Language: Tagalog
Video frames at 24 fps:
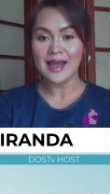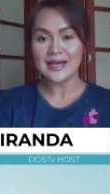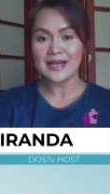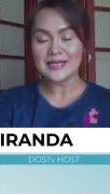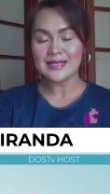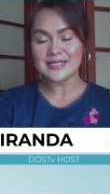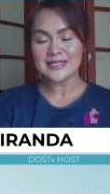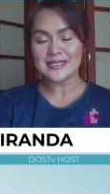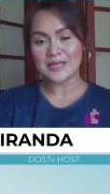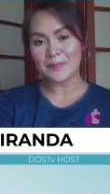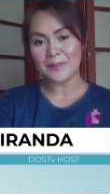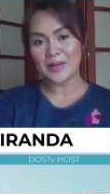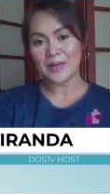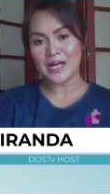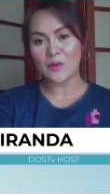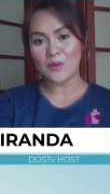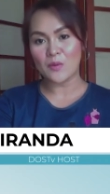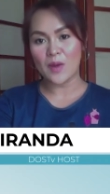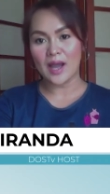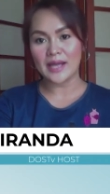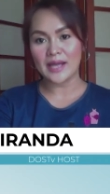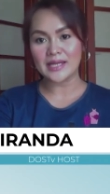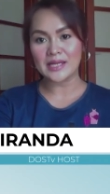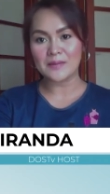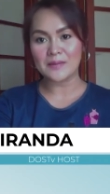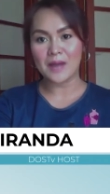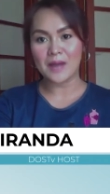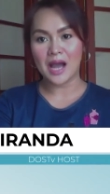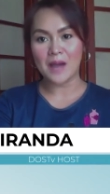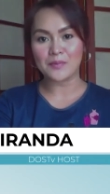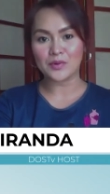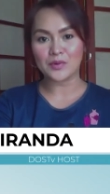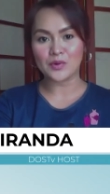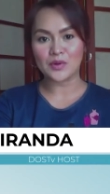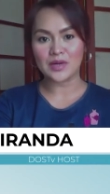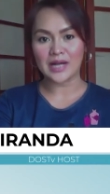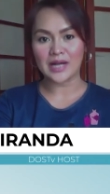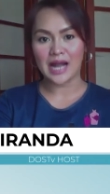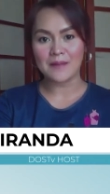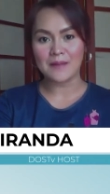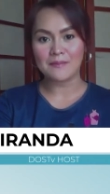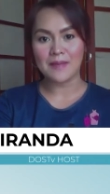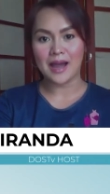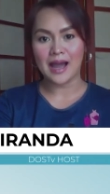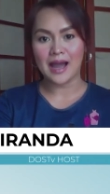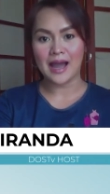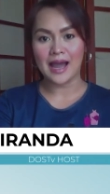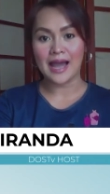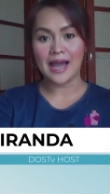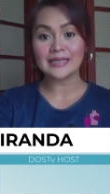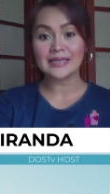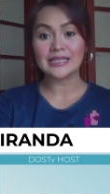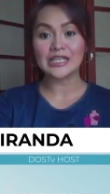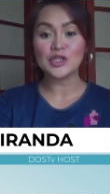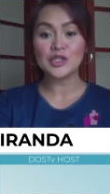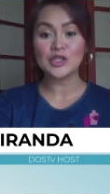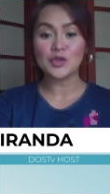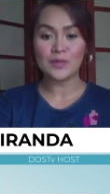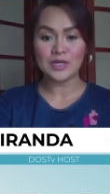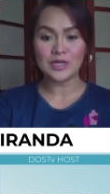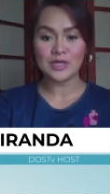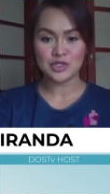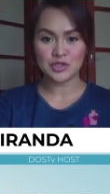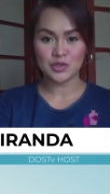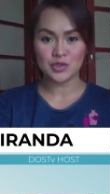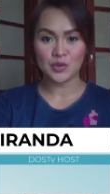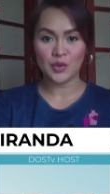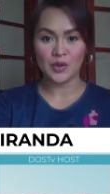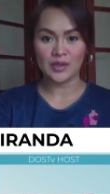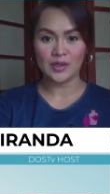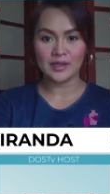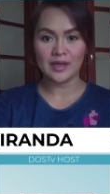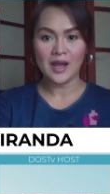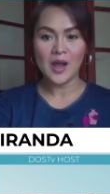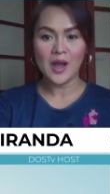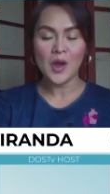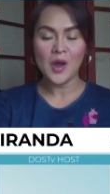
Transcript: sa paggawa ng mga programa at inobasyon